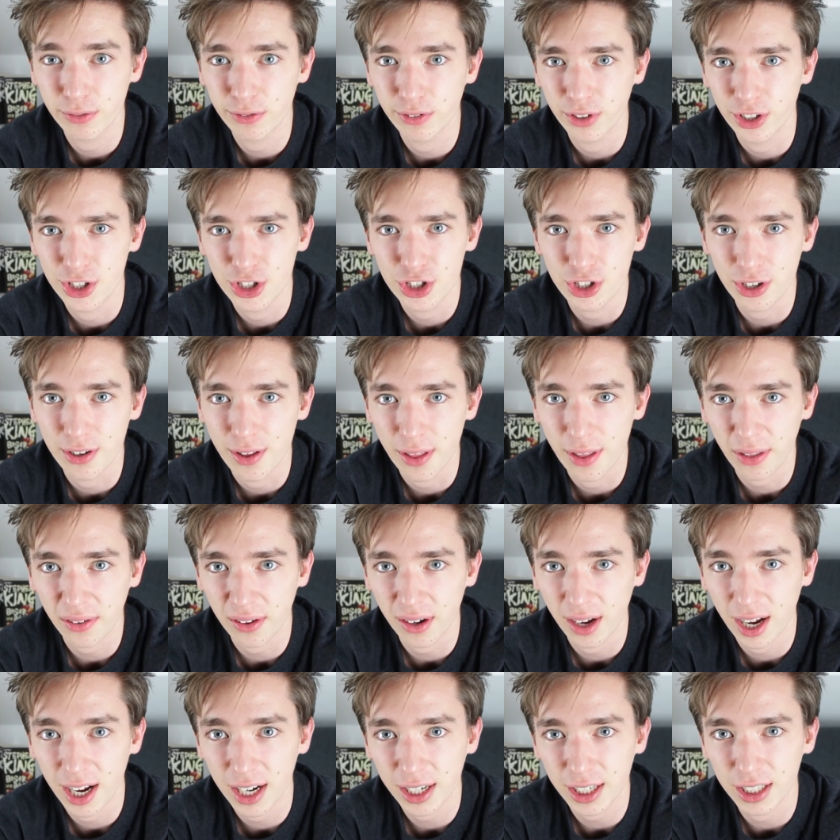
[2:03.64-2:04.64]
von
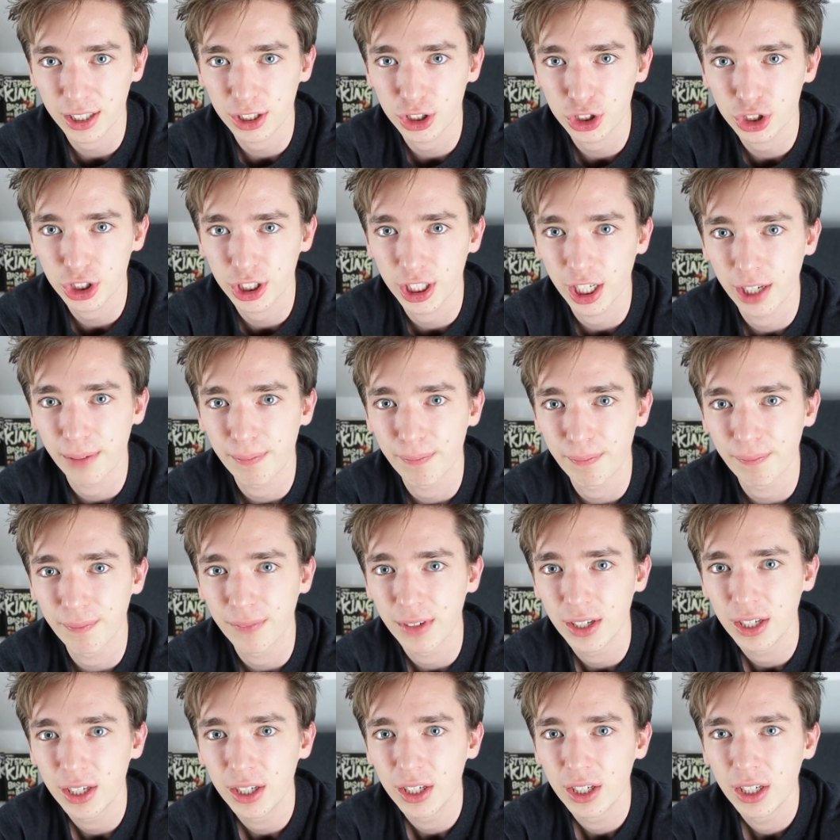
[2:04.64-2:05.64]
Jonathan Harker geschrieben.
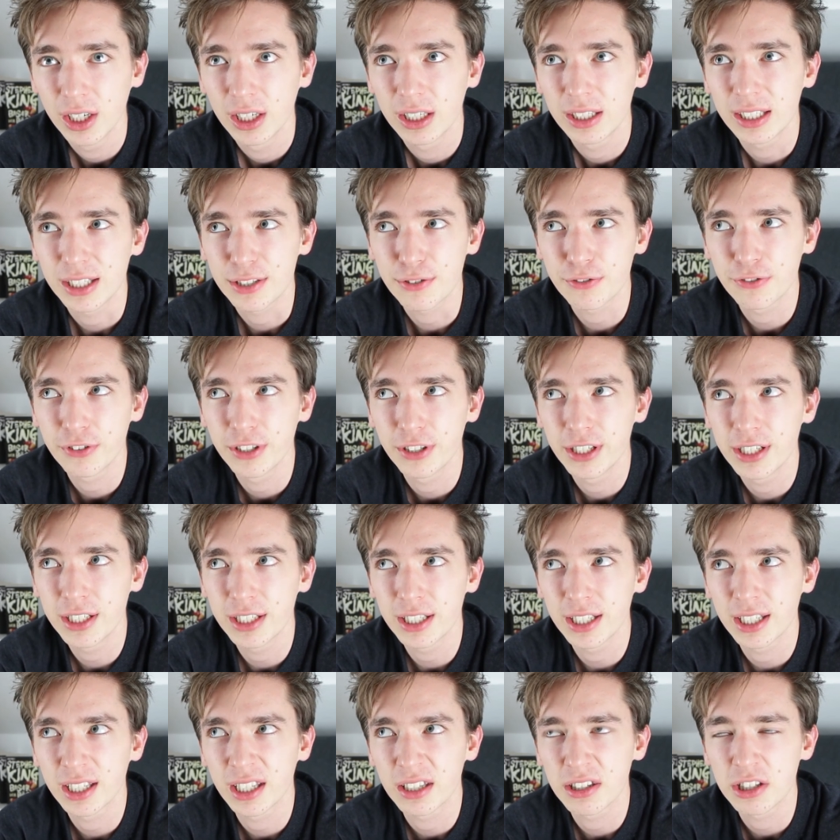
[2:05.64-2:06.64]
Das finde
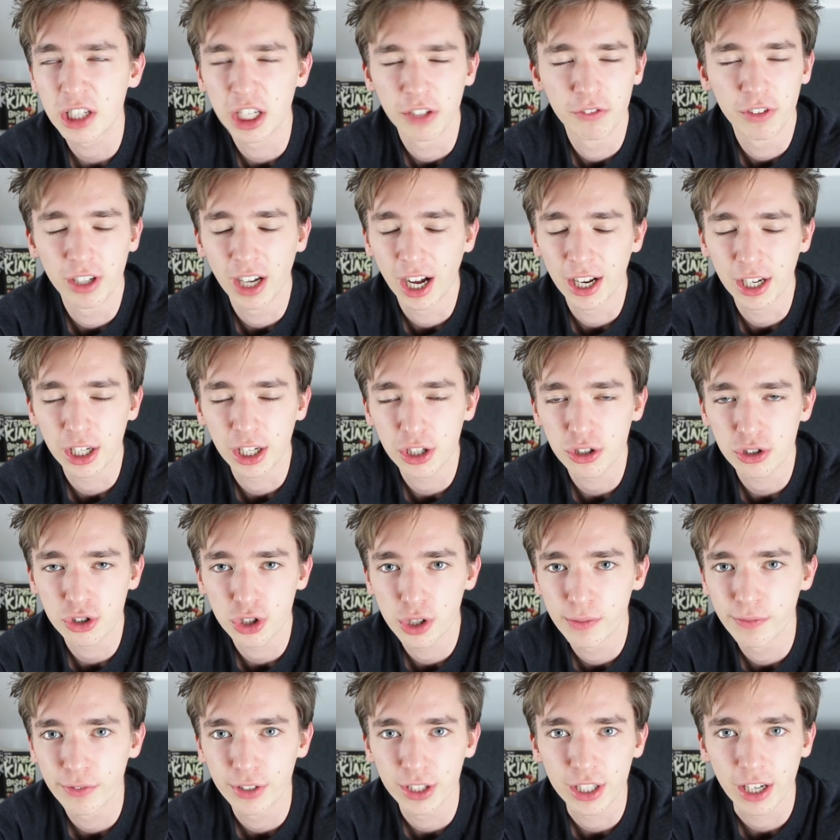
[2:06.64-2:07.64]
ich jetzt irgendwie gar nicht so
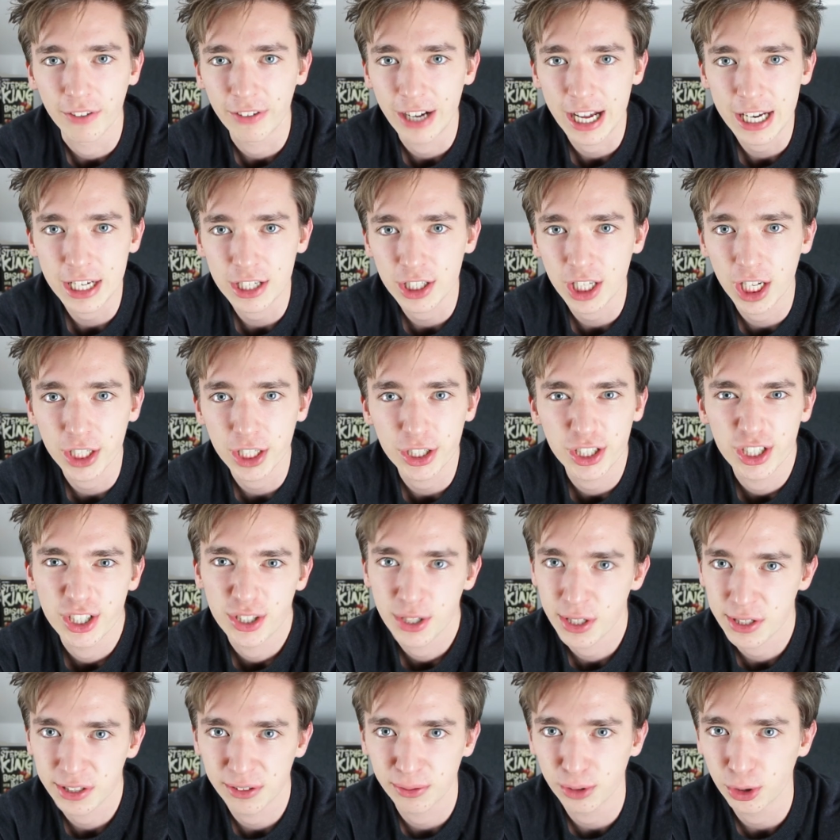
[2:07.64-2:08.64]
schlimm, wie ich erwartet hatte.
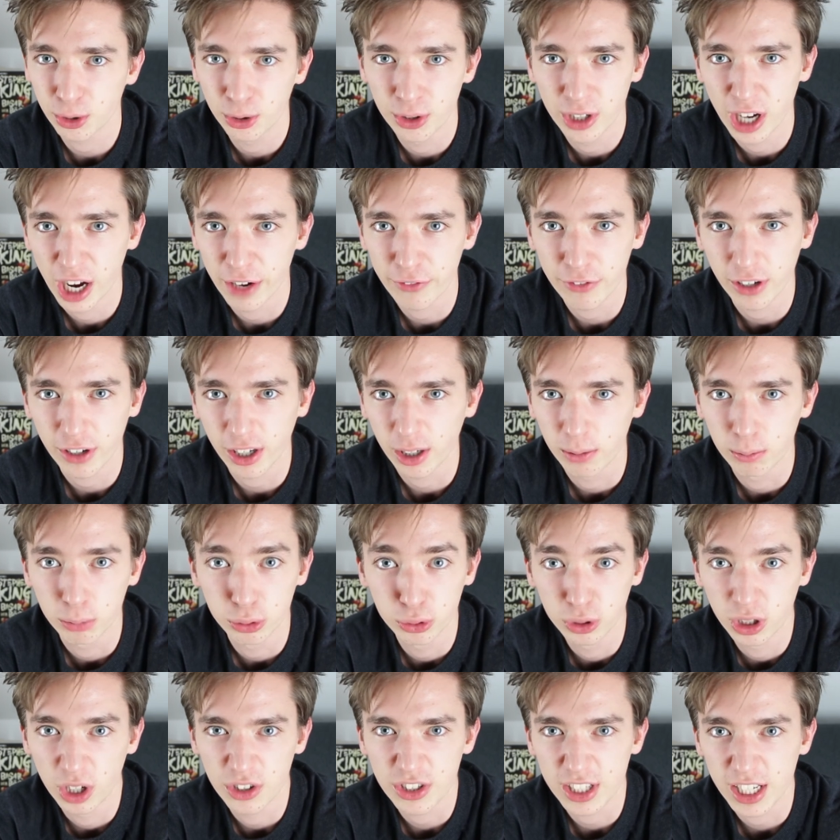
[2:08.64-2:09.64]
Es ist im Grunde einfach ein
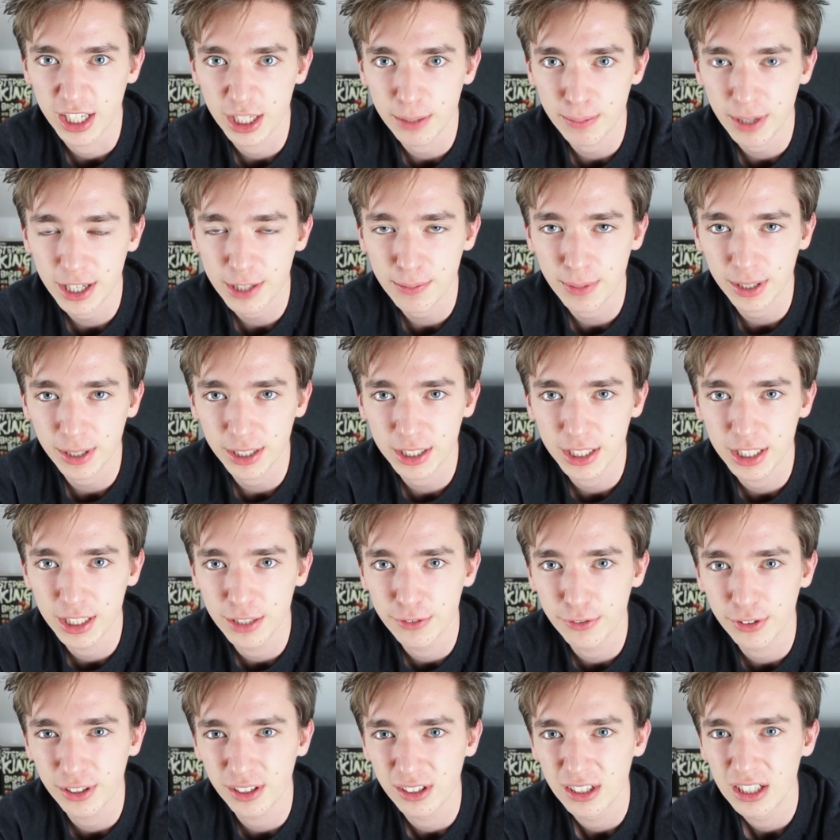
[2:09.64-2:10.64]
Buch aus der
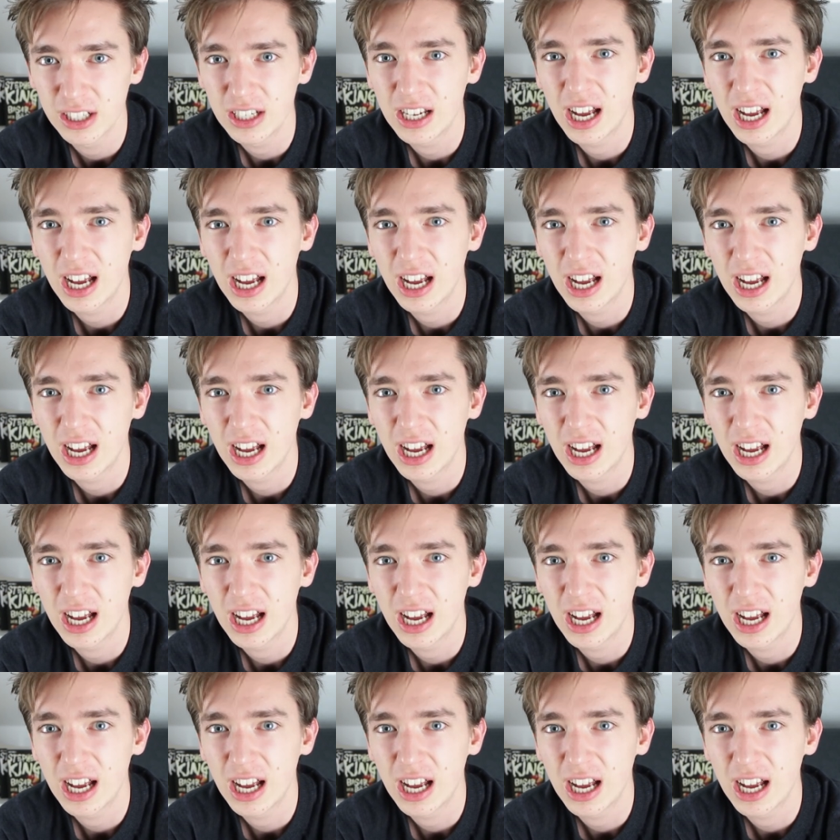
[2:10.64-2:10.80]
Ich-Perspektive.